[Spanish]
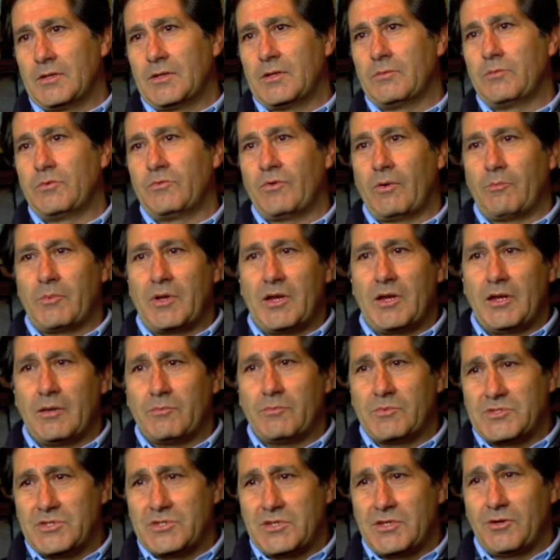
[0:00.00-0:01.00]
desde mi
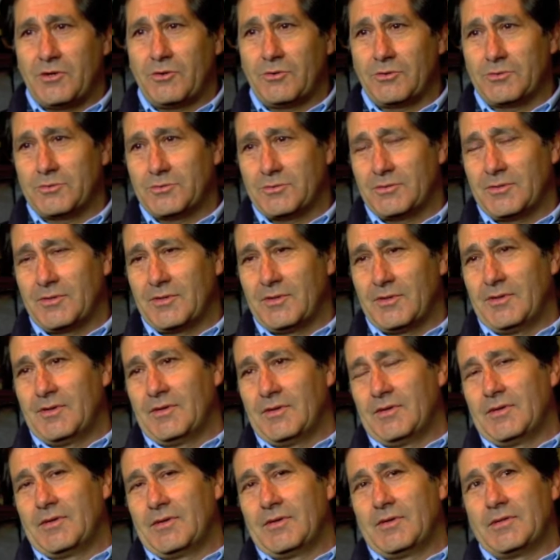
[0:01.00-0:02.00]
familia, mis hijos,
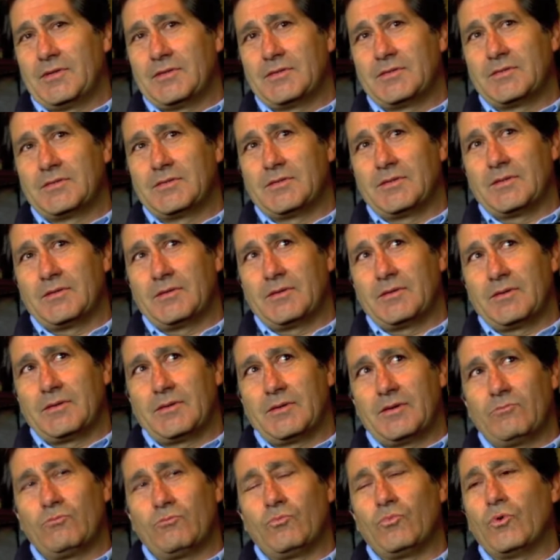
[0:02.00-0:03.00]
este,
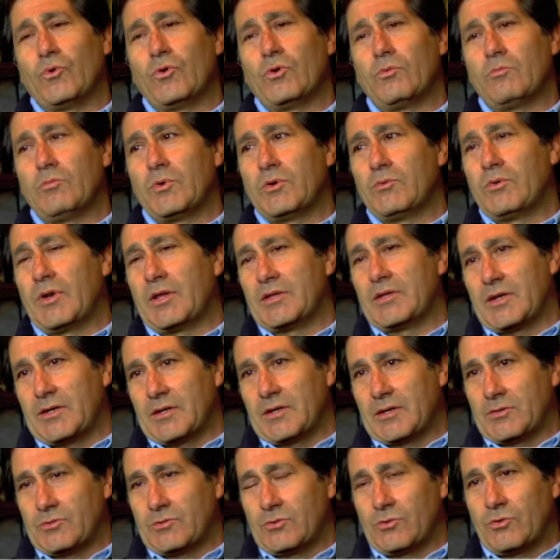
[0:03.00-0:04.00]
un nombre, una
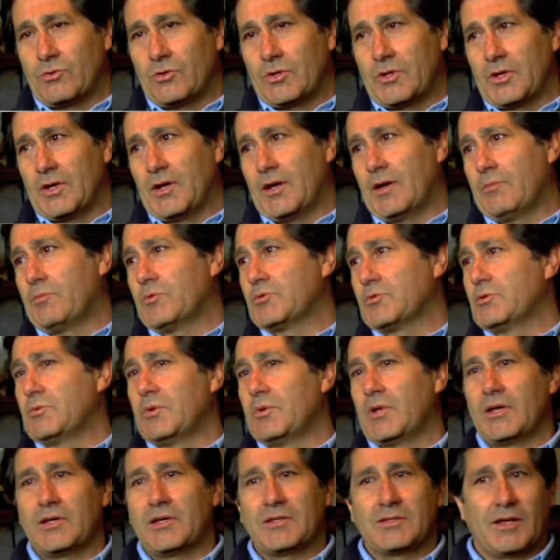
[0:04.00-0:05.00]
trayectoria, la
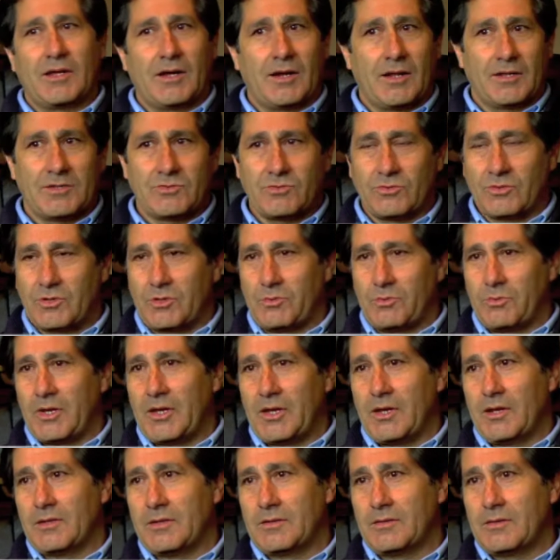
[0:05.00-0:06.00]
posibilidad de estar a esos
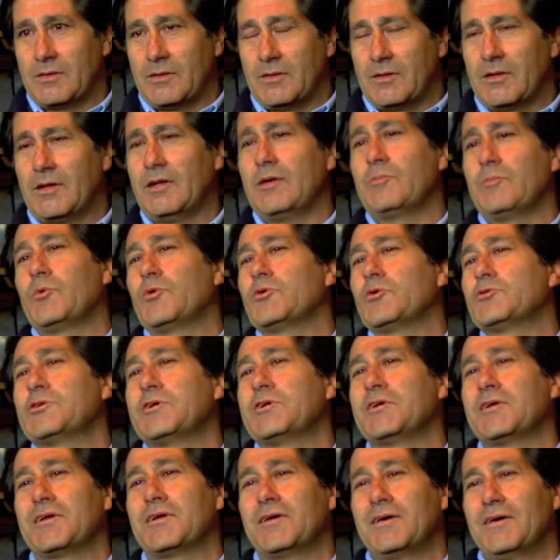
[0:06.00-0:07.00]
niveles. ¿Qué le puedo
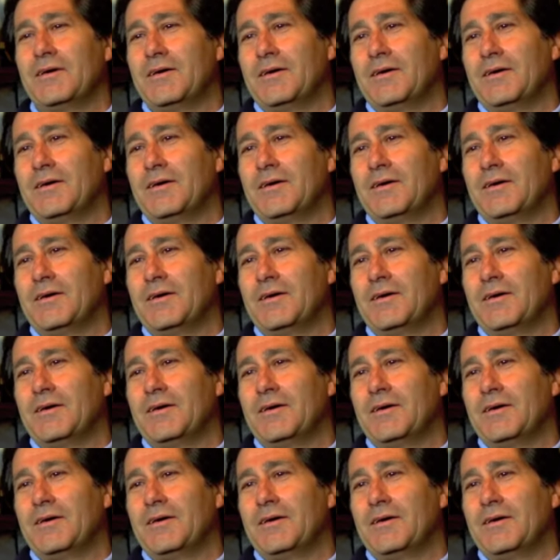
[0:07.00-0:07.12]
decir?